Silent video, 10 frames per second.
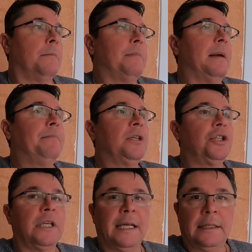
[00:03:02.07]
ben bir
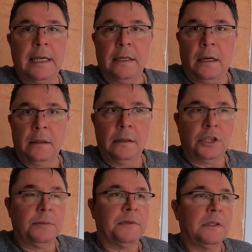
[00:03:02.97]
şirketle
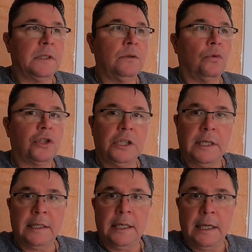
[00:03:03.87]
anlaşıp sizi o
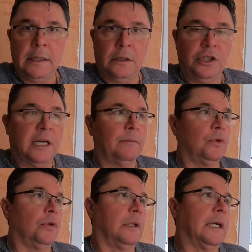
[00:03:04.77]
şirkete getireceğim
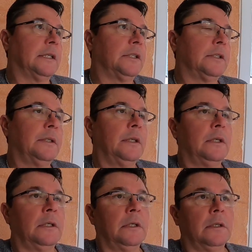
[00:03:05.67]
diyorlar.
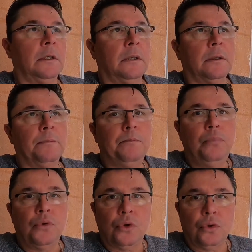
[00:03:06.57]

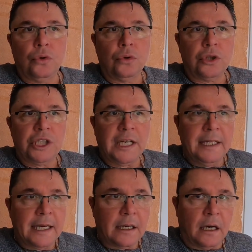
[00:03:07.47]
Bir sürü
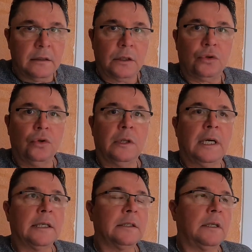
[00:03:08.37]
şeyler
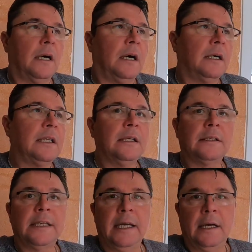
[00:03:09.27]
anlatıyorlar. A'dan
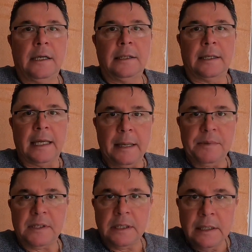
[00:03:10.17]
Z'ye kadar
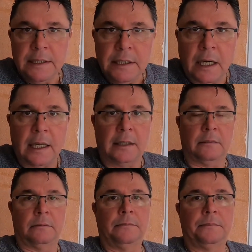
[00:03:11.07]
hepsi
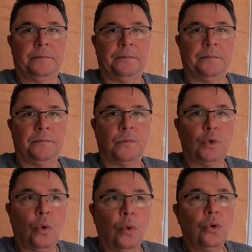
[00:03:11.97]
yalan.
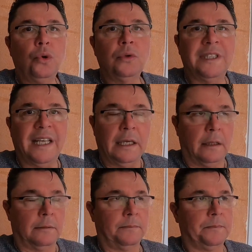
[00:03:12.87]
Doğru
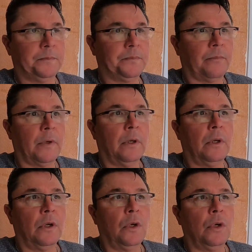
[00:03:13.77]
değil.
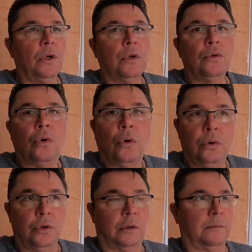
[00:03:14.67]
Ne
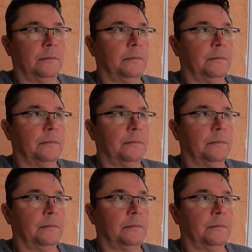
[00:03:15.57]
oluyor?